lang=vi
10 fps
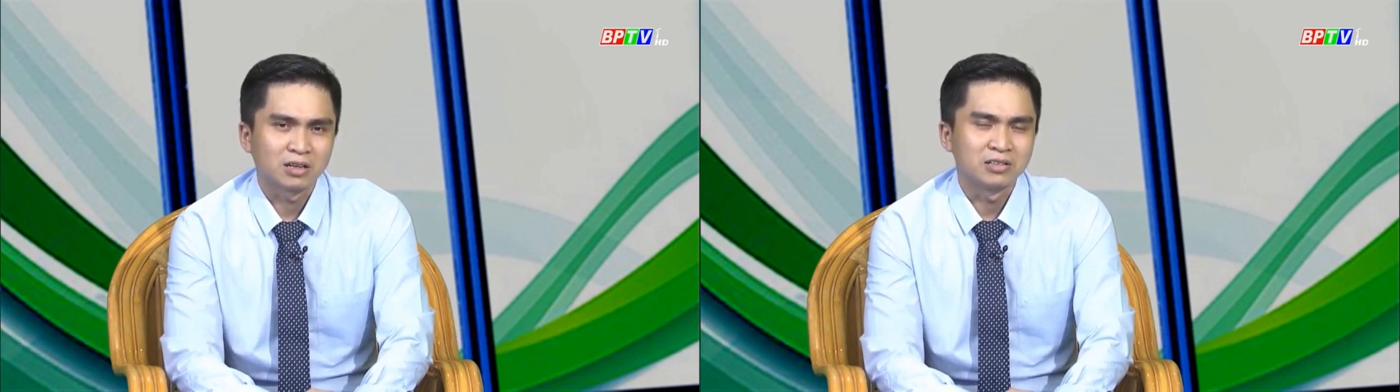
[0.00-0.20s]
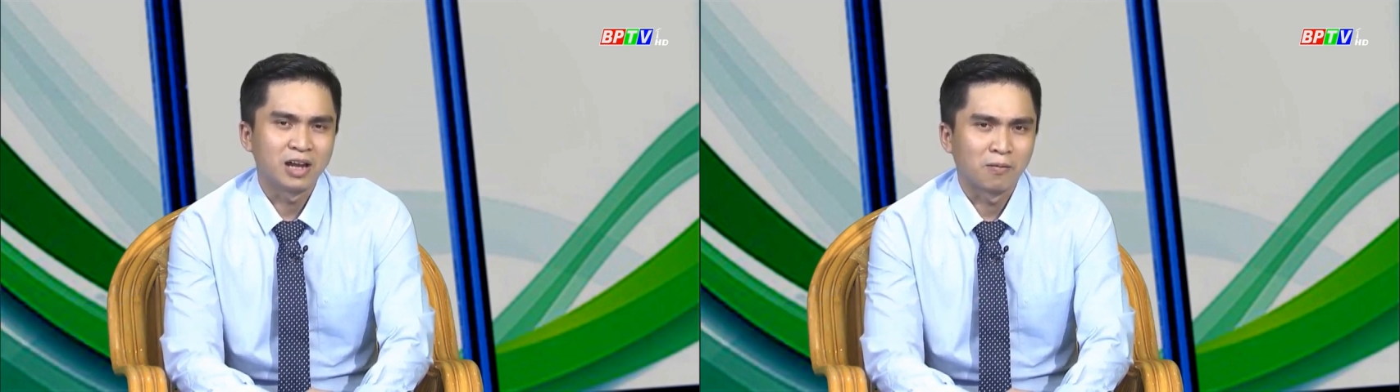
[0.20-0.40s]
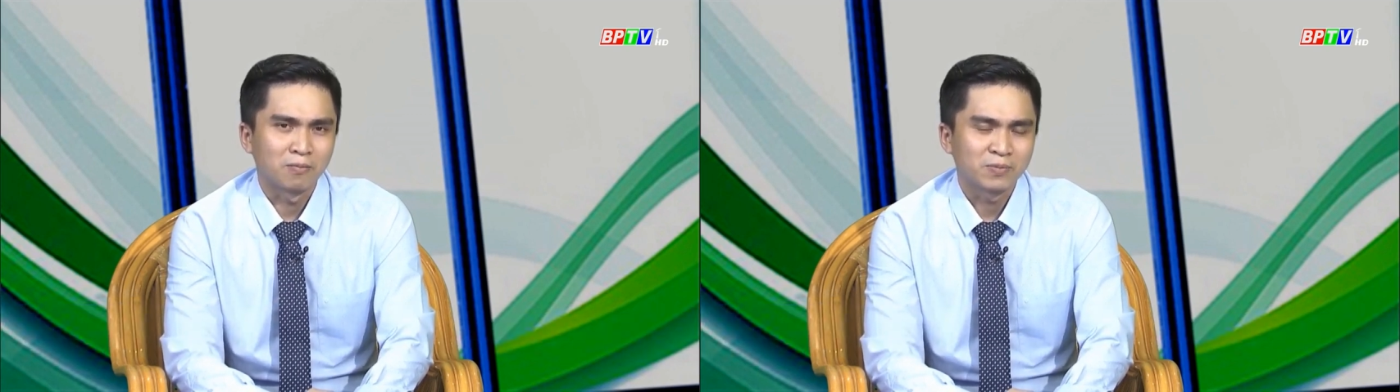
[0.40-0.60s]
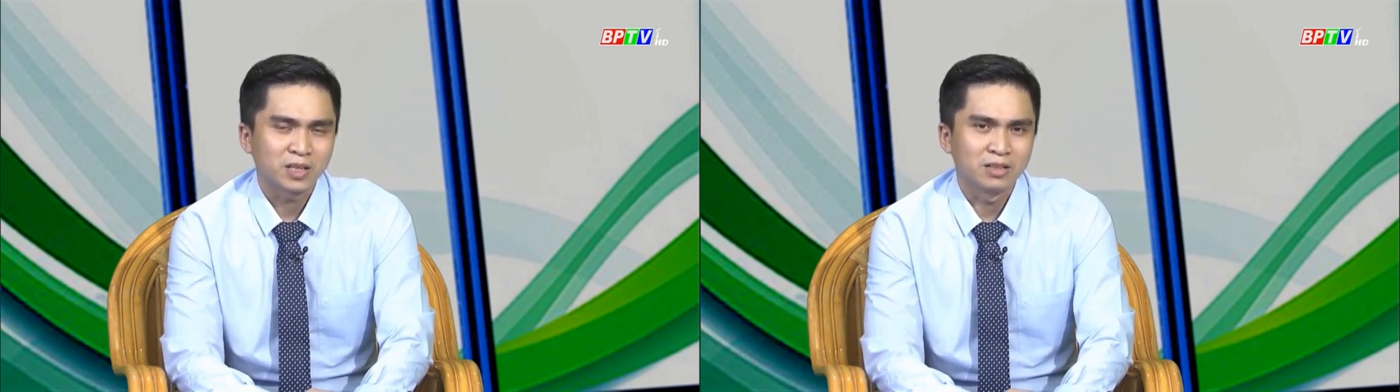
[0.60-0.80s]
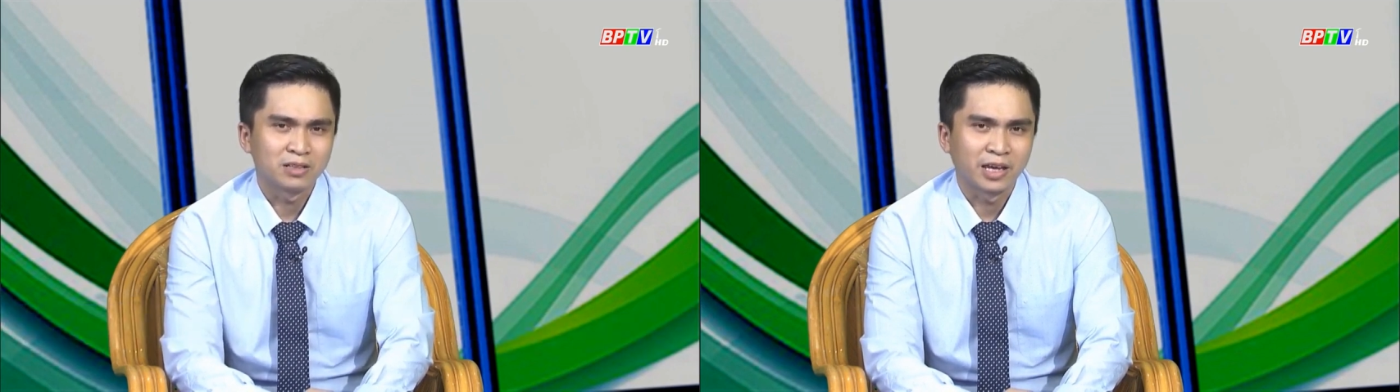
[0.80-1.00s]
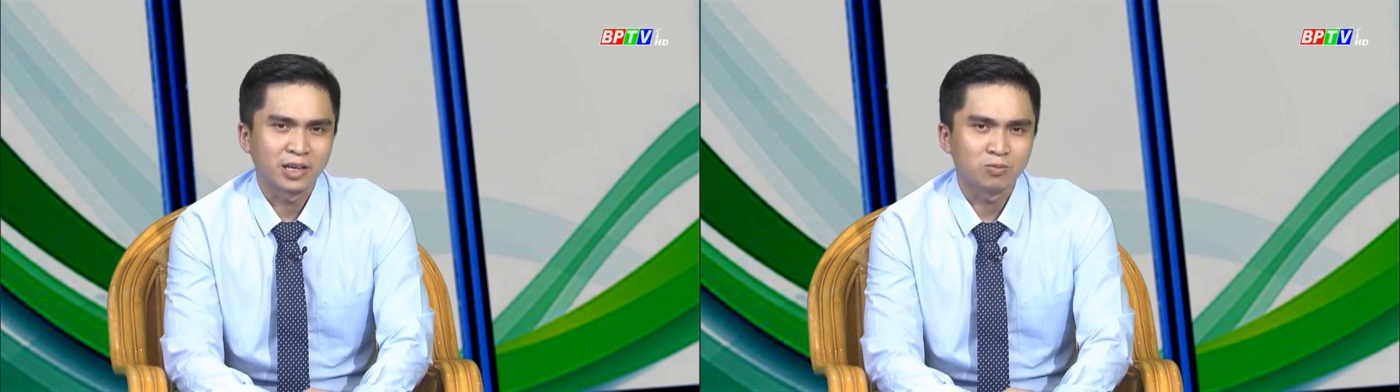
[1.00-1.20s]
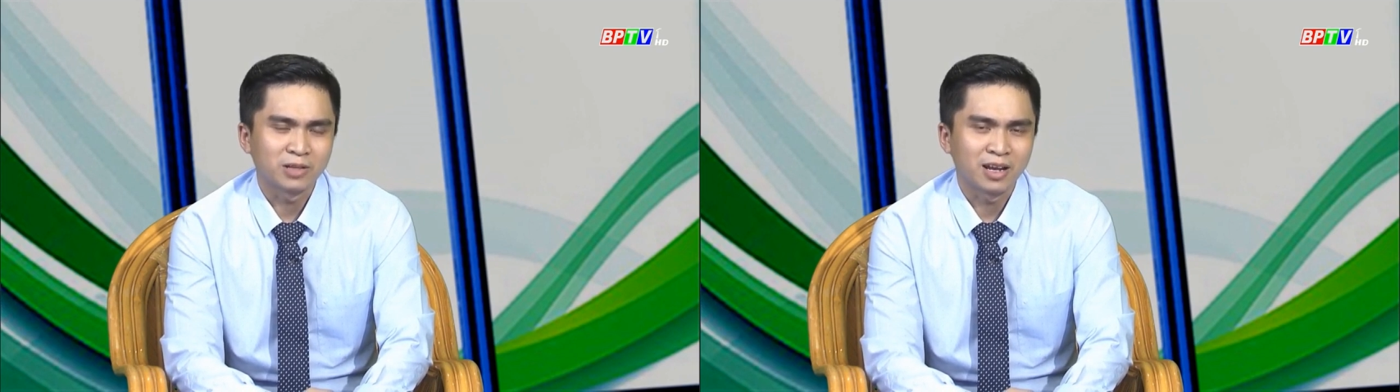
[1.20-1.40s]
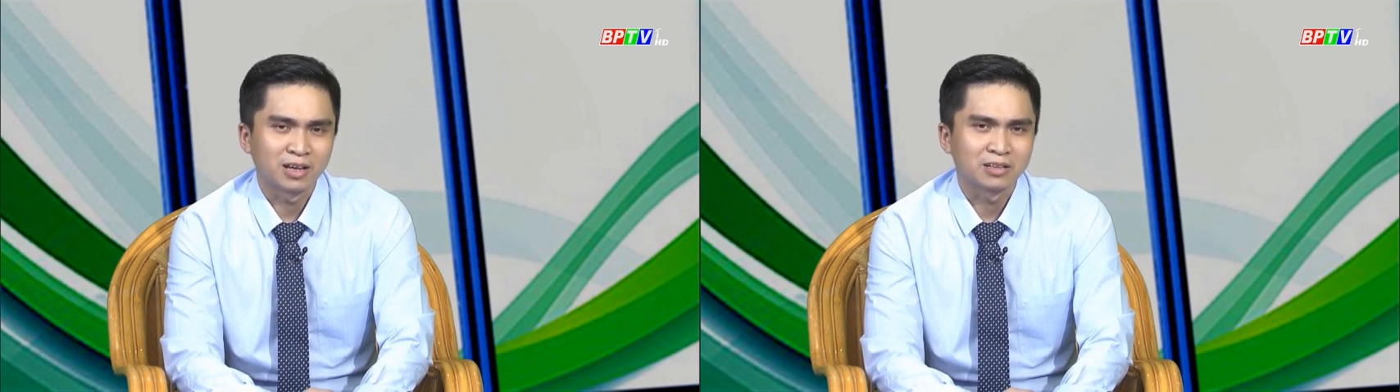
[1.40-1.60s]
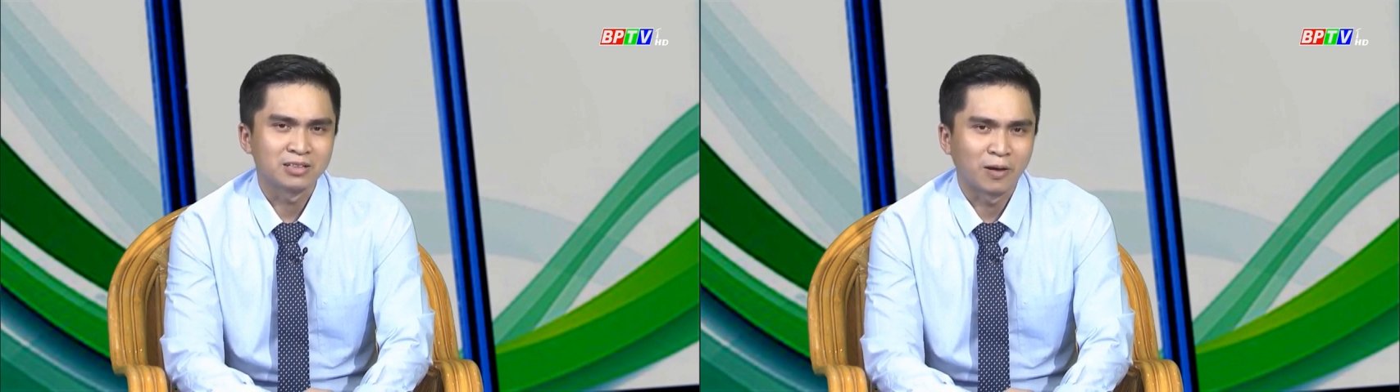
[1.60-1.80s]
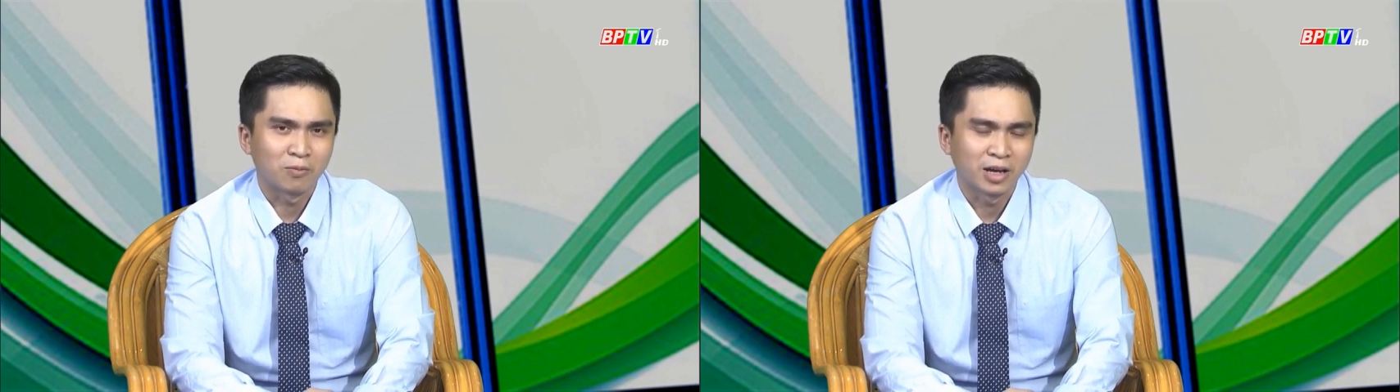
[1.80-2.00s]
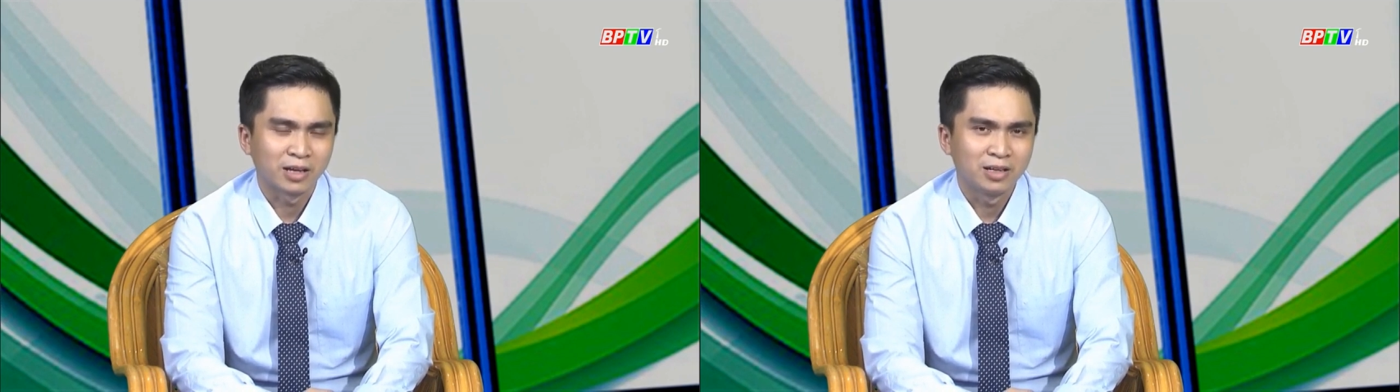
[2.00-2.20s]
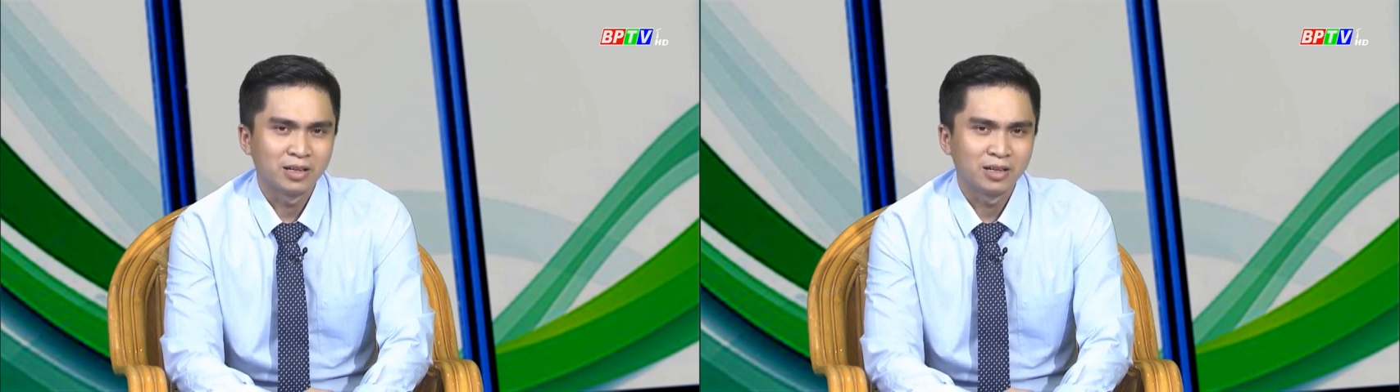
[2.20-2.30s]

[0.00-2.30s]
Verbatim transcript: cử động cơ thể chúng ta là cử động mà